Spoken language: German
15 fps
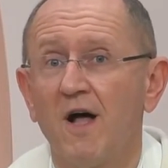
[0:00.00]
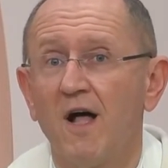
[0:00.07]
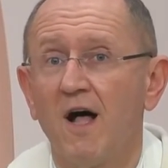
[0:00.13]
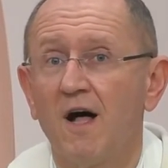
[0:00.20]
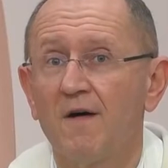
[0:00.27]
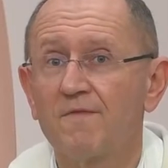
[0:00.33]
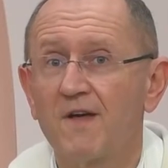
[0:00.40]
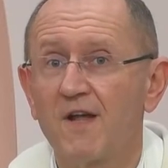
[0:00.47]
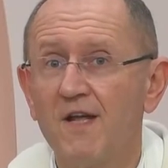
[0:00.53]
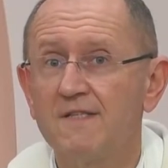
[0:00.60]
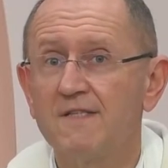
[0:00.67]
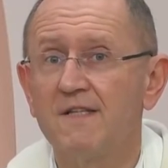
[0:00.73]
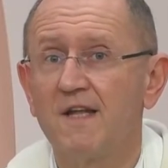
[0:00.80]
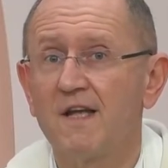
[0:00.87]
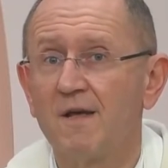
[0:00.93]
auf
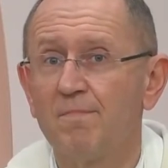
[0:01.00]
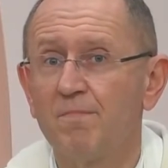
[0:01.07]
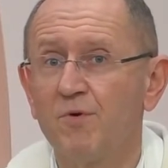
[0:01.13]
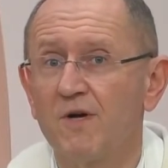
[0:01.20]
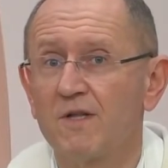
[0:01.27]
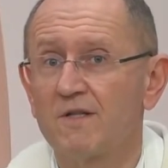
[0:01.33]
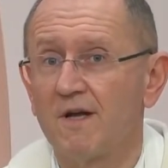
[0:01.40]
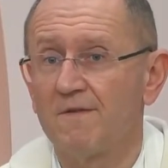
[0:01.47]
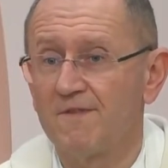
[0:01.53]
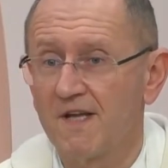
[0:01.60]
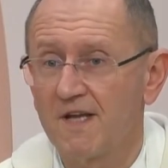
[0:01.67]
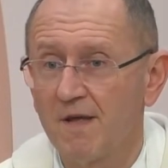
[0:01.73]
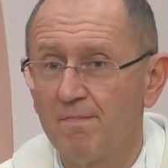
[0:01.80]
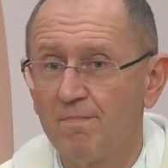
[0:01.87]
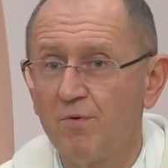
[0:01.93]
Christi Geburt, auf die
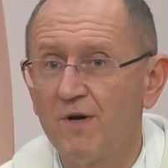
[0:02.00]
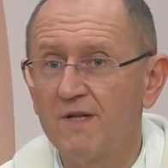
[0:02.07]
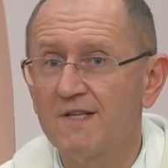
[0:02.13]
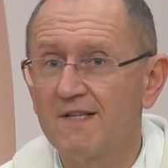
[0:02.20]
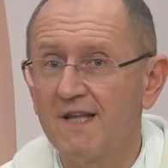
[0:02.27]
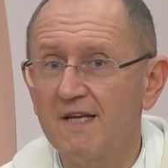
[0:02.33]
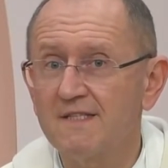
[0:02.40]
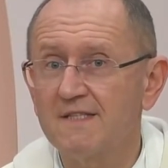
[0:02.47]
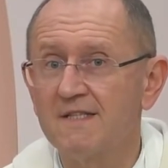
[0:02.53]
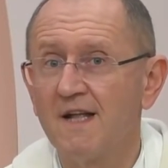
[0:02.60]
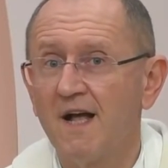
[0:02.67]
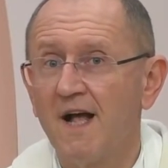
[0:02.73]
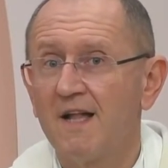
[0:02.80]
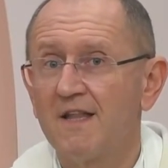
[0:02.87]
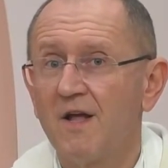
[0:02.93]
Geburt dessen,
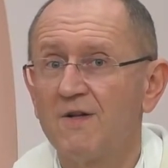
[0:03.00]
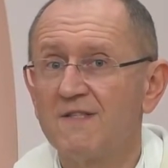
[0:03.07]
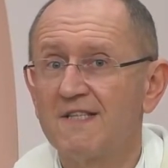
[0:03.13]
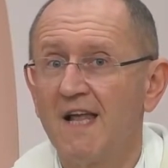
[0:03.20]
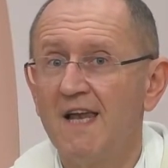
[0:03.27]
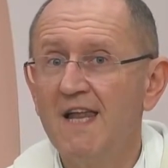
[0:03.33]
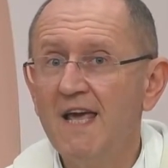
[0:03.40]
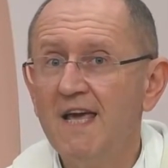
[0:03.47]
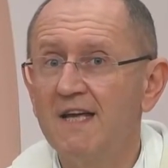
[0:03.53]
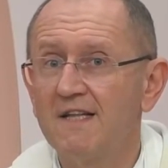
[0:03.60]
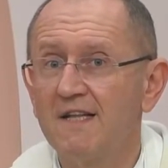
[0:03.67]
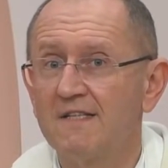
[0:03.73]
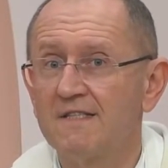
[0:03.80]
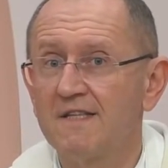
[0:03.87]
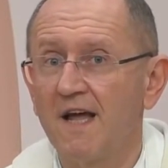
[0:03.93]
der unser Licht
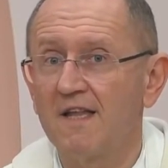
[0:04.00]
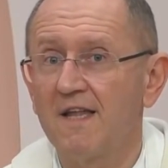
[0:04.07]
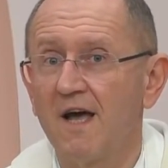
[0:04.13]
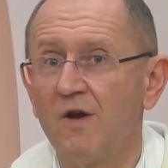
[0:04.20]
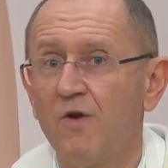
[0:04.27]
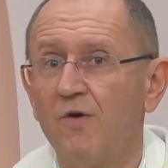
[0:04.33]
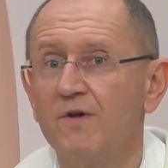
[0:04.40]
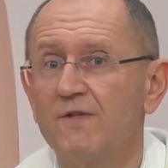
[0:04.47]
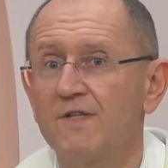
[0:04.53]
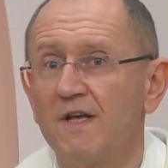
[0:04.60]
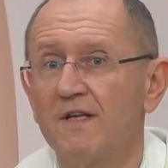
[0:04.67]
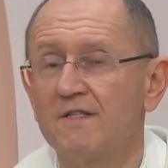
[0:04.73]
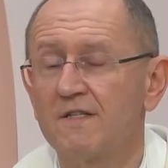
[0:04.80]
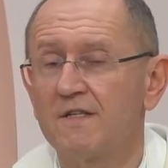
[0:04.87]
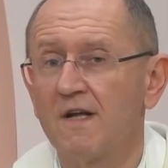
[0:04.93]
ist, der der Erlöser
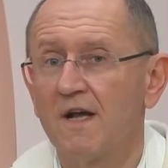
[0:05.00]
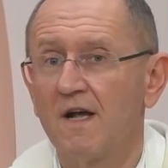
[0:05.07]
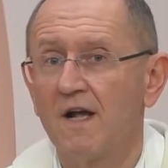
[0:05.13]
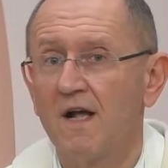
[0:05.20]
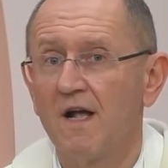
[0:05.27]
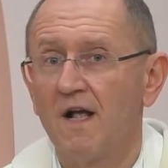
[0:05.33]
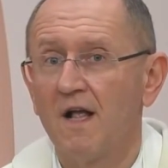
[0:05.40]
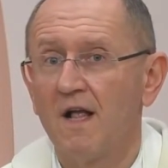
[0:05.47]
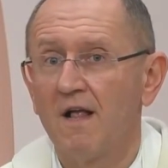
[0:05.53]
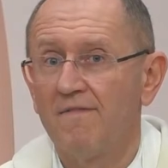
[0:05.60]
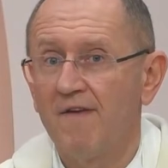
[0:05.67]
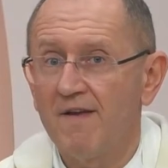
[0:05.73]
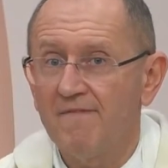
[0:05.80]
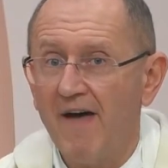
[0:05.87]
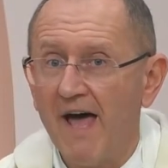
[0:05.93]
ist.
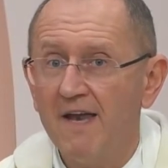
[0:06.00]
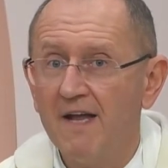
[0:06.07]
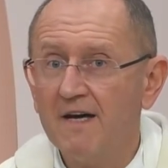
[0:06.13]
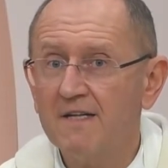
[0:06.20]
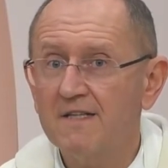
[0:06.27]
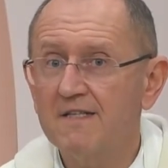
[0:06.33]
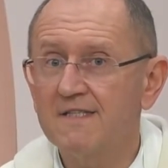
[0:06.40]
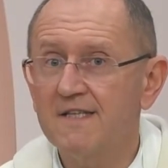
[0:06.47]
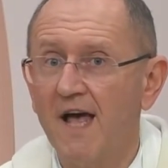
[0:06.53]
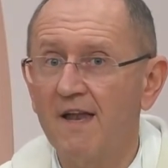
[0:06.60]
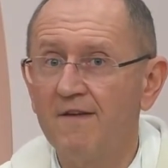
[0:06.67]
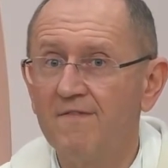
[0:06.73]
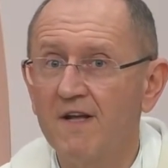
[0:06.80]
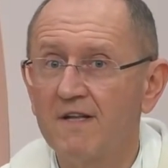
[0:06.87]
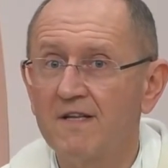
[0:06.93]
Wenn Weihnachten sein
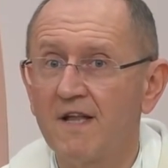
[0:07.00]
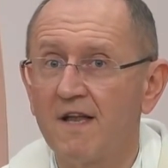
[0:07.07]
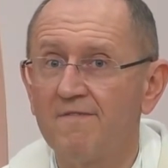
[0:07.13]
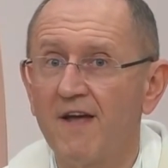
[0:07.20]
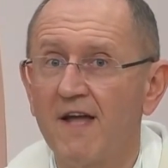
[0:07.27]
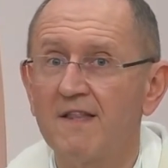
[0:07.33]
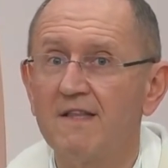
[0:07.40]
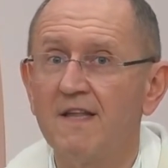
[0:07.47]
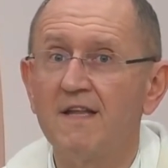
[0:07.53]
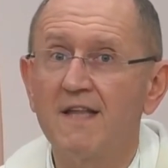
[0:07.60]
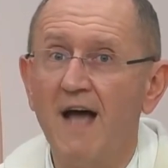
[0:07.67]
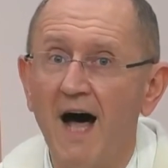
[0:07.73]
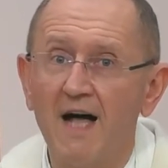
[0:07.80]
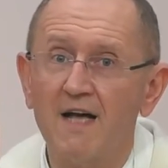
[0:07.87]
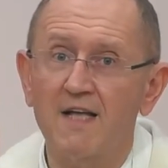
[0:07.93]
wird, dann werden die
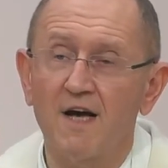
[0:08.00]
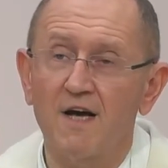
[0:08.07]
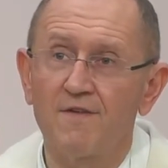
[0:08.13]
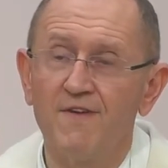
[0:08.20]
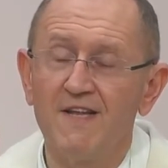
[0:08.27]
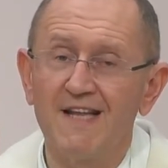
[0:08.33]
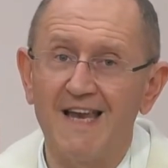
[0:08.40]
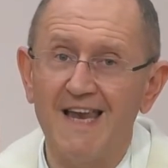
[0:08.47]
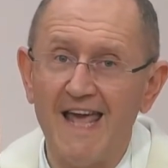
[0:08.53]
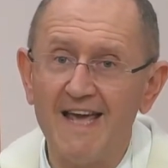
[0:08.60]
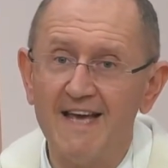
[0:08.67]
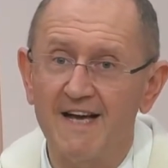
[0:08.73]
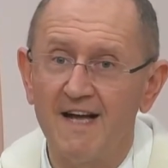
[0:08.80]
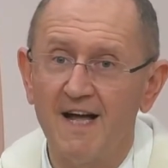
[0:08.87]
Tage auch wieder länger,